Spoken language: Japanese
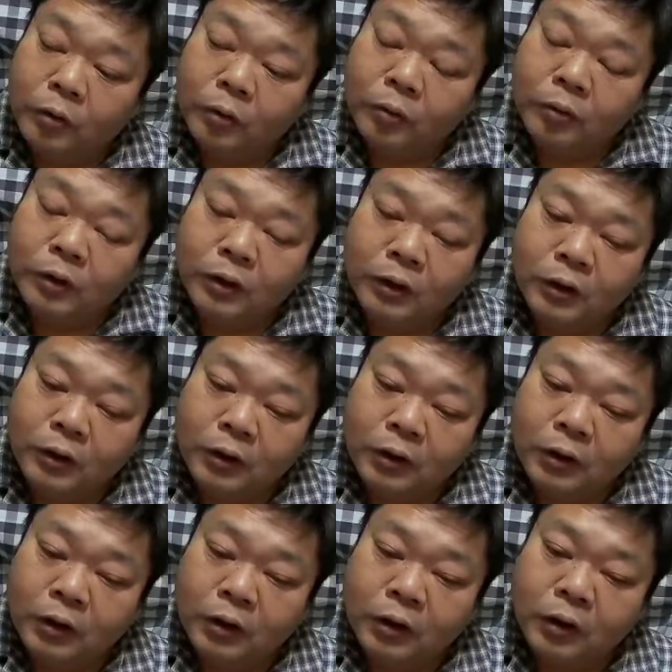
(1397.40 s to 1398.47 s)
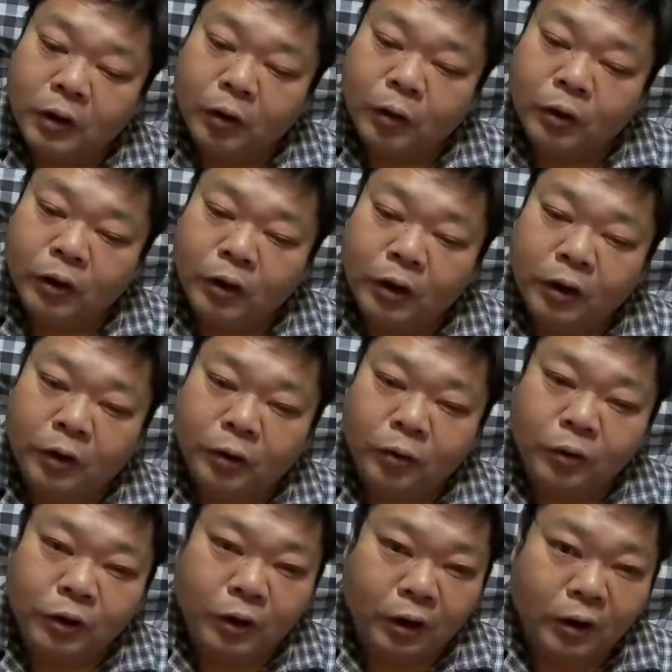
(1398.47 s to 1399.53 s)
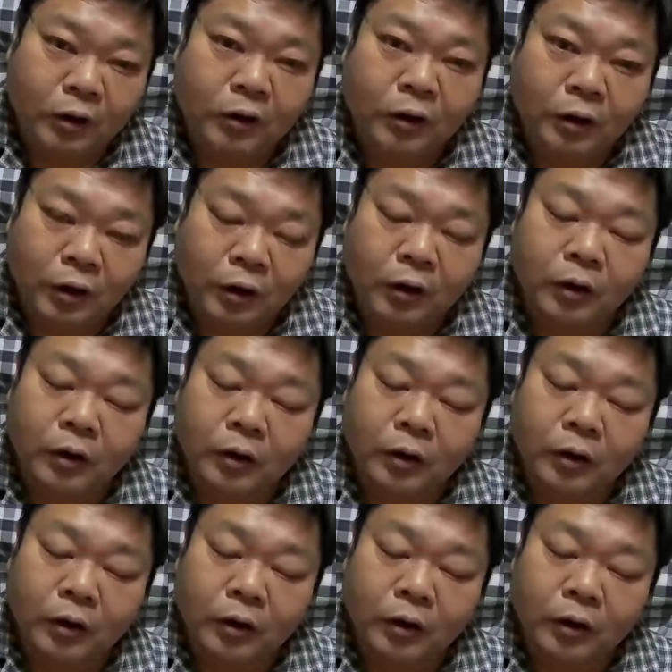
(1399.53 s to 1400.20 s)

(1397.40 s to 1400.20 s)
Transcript: そのうち援護射撃するんじゃないですかね